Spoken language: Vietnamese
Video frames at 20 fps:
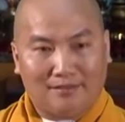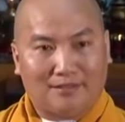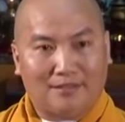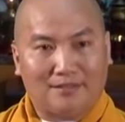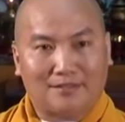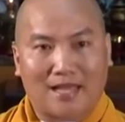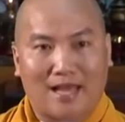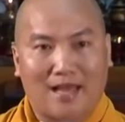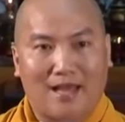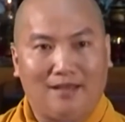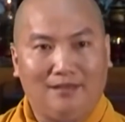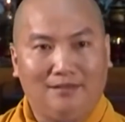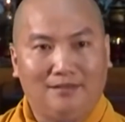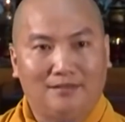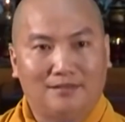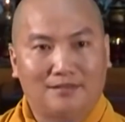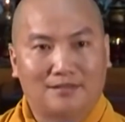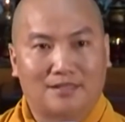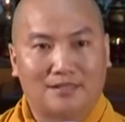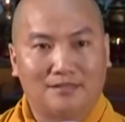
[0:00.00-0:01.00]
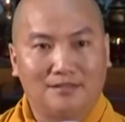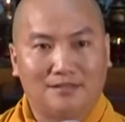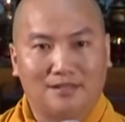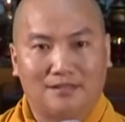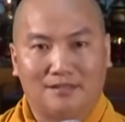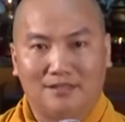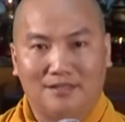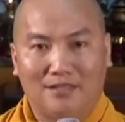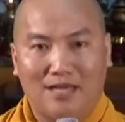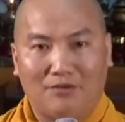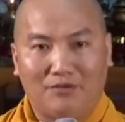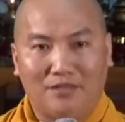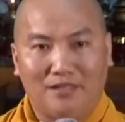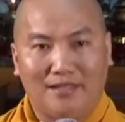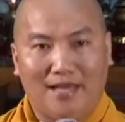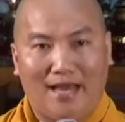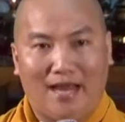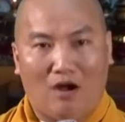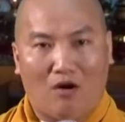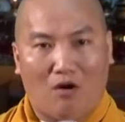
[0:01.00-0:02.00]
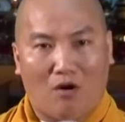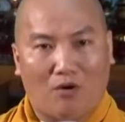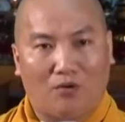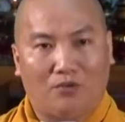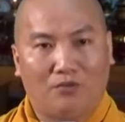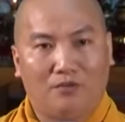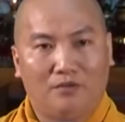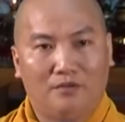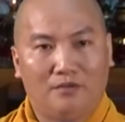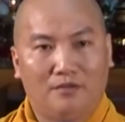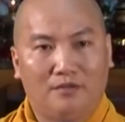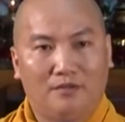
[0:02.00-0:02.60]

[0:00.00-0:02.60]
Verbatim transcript: thì sẽ xử sự với nhau như giang hồ.